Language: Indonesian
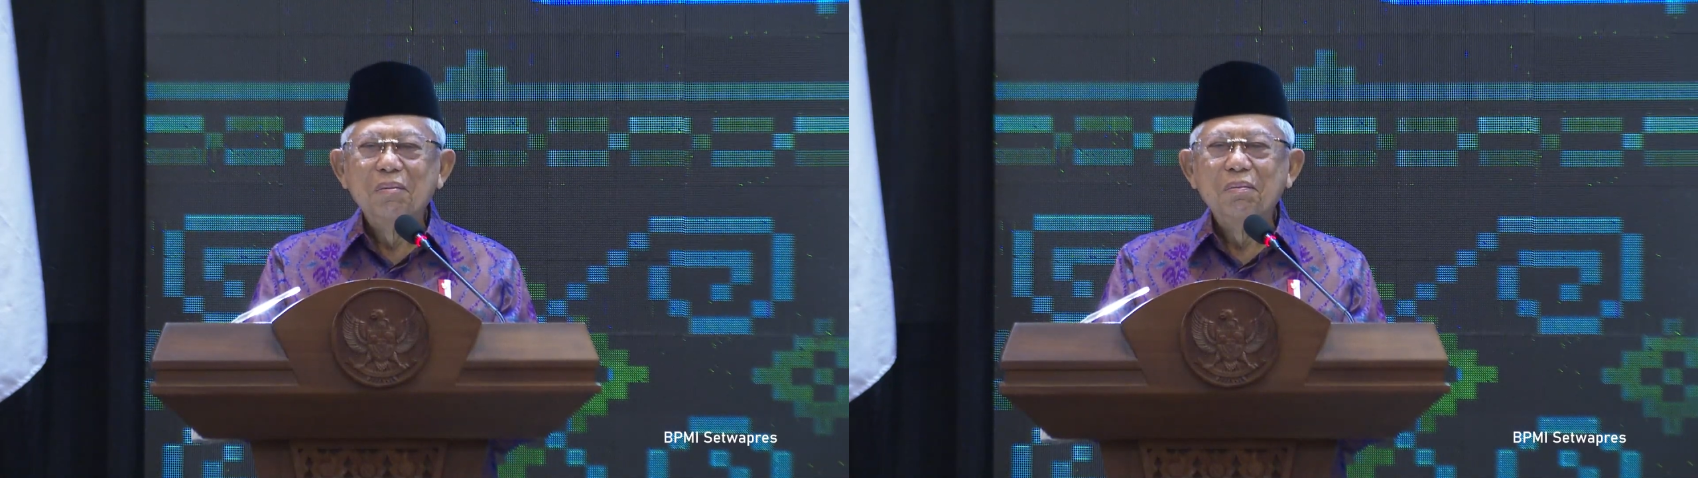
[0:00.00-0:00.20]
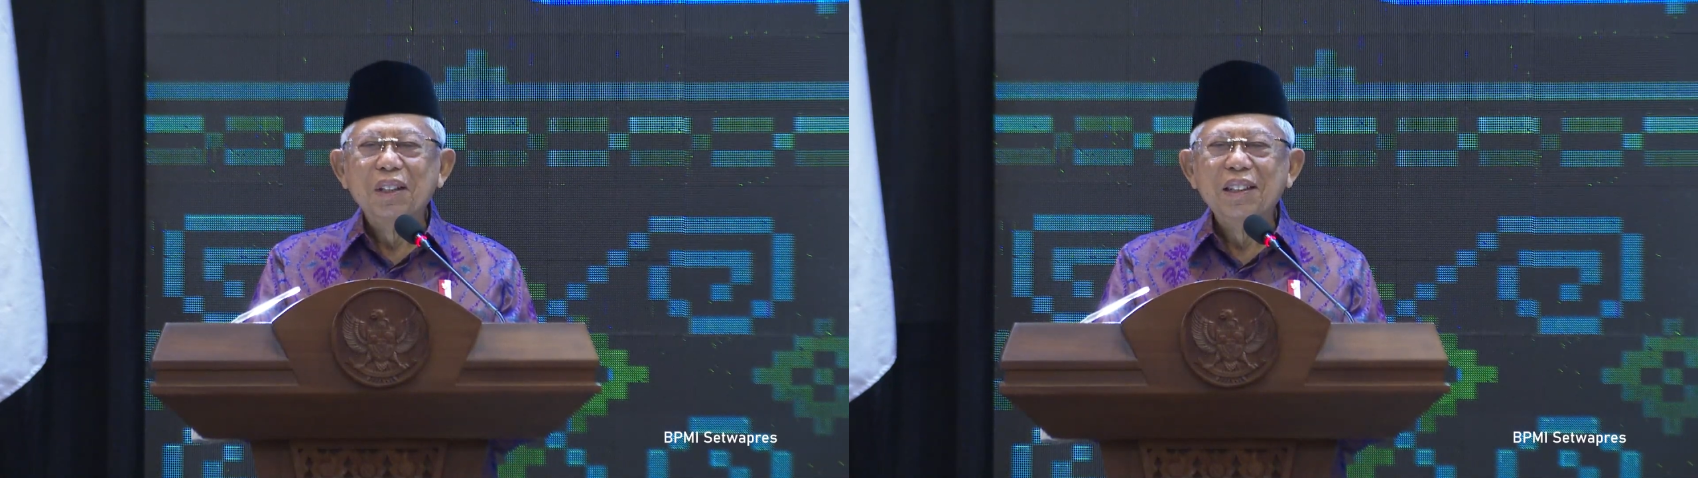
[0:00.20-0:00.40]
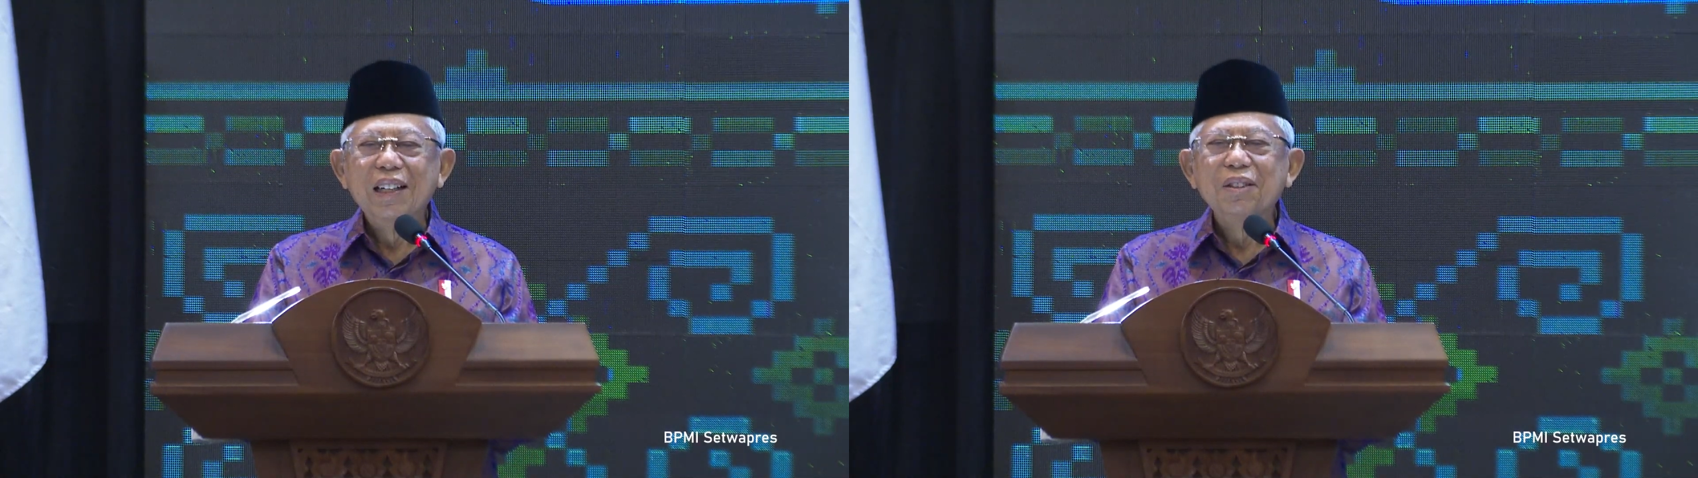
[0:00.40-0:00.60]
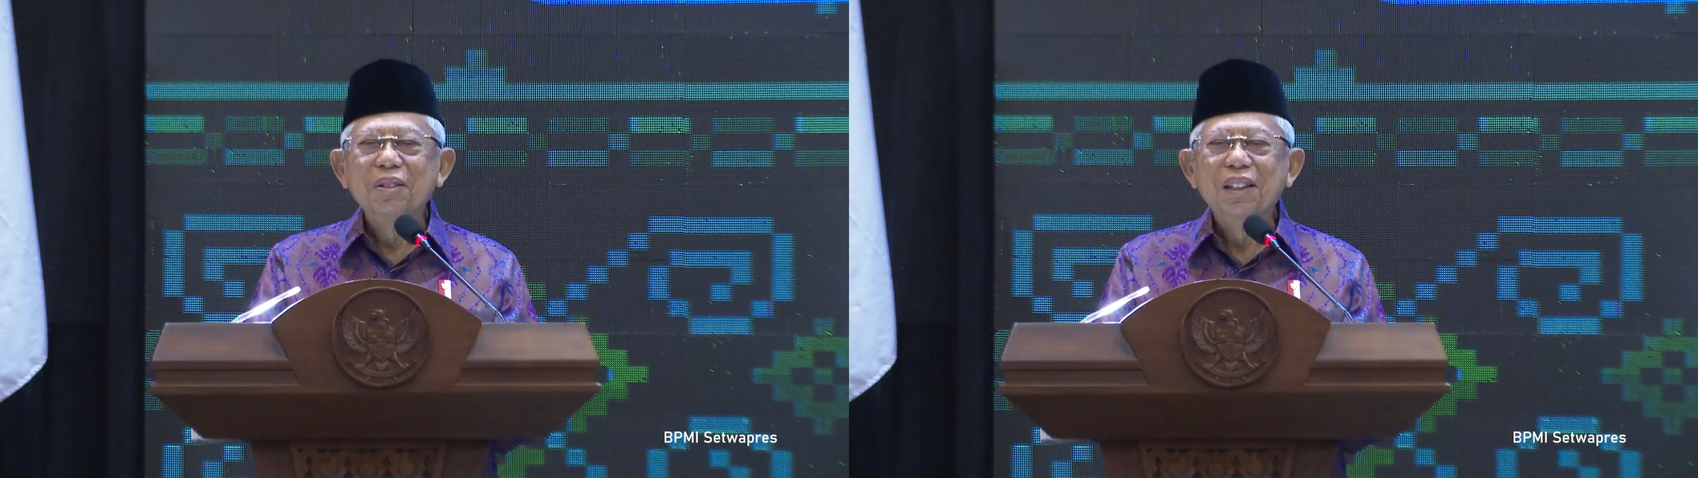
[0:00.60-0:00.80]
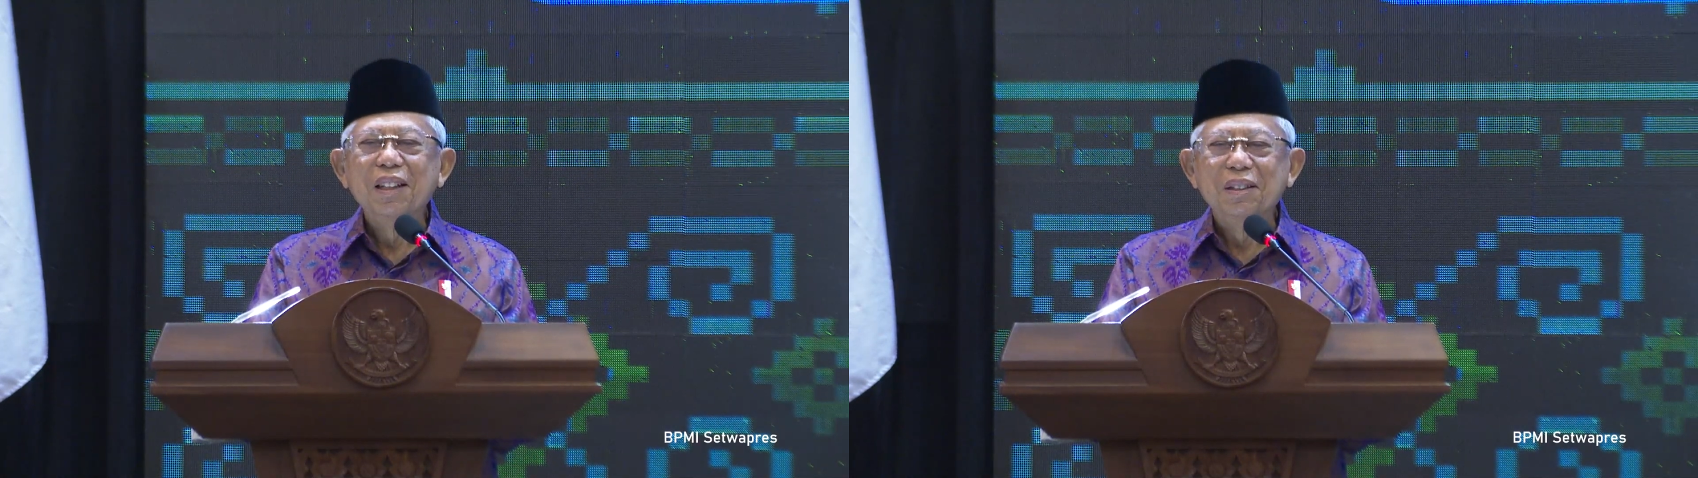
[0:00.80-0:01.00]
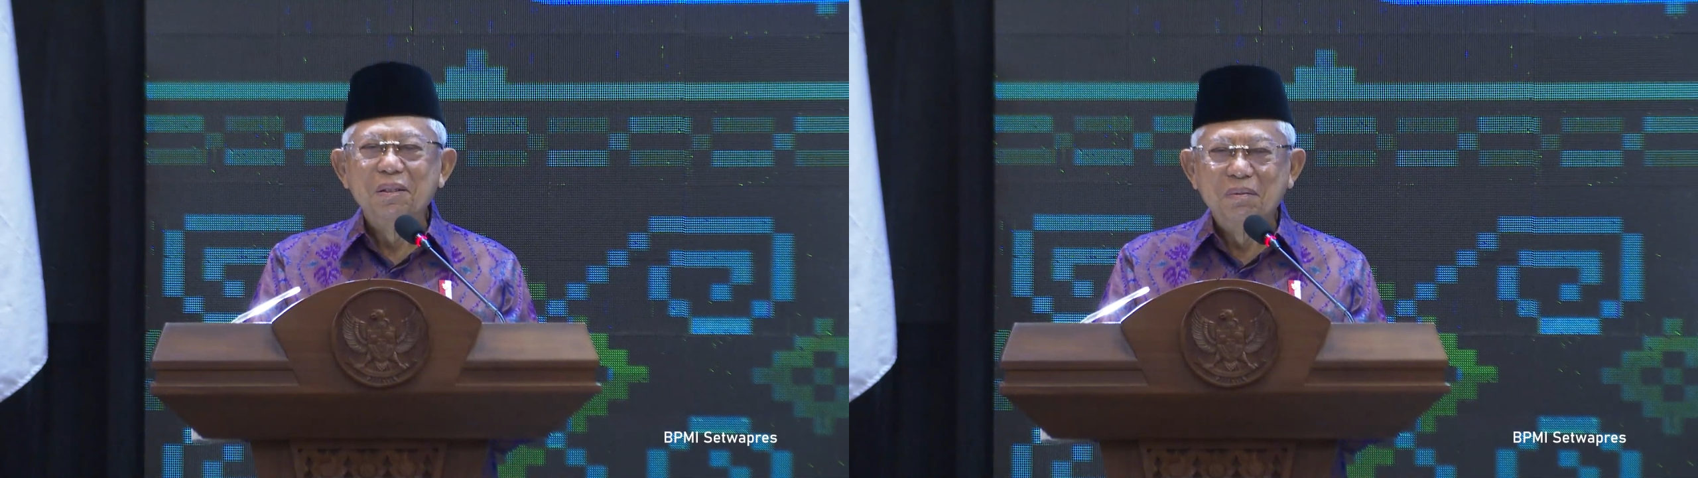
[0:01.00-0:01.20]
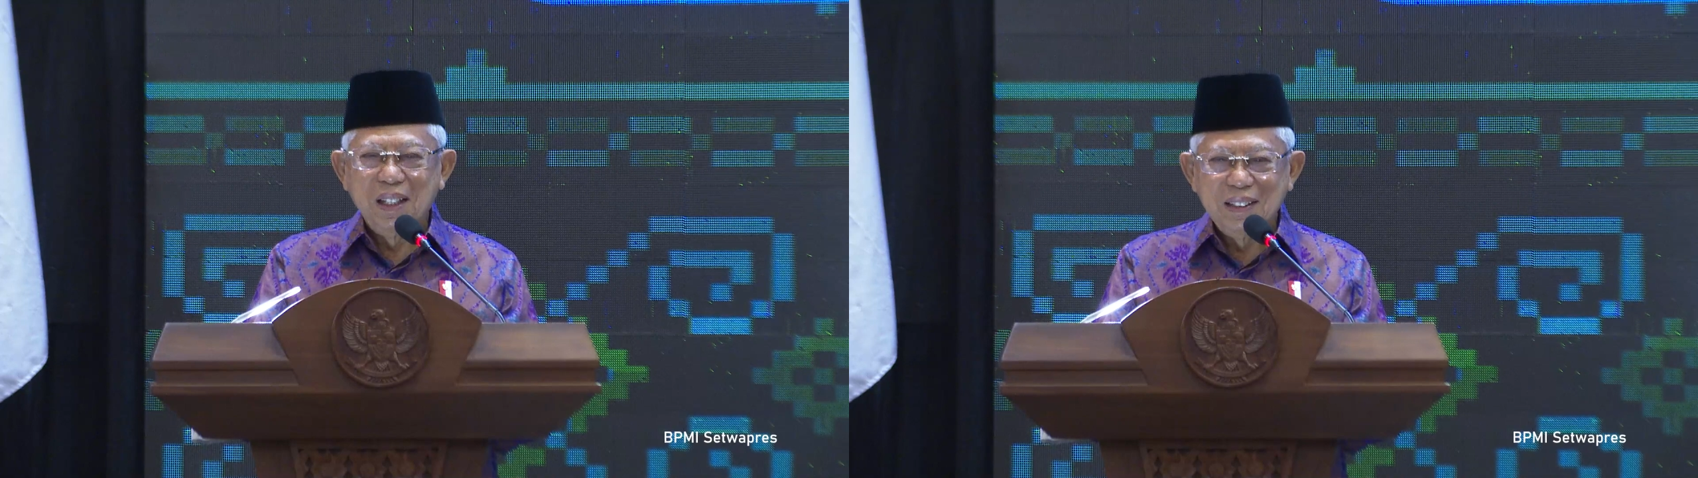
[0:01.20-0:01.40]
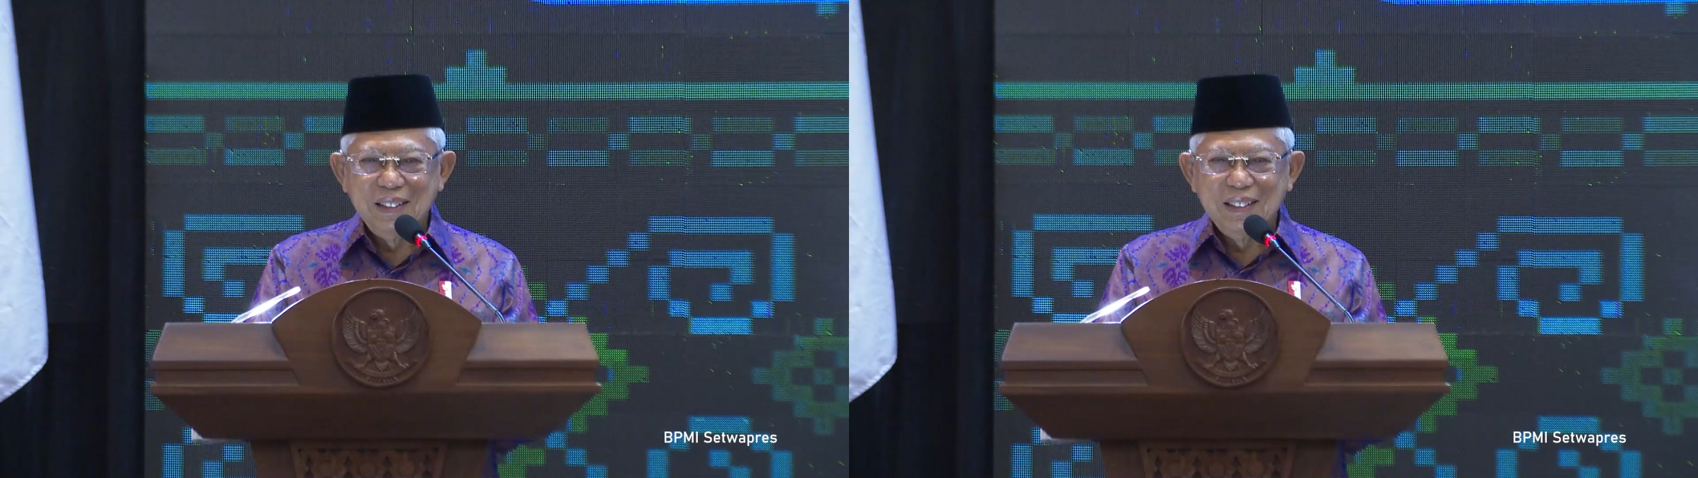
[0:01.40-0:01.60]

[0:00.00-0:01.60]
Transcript: menyatukan umat.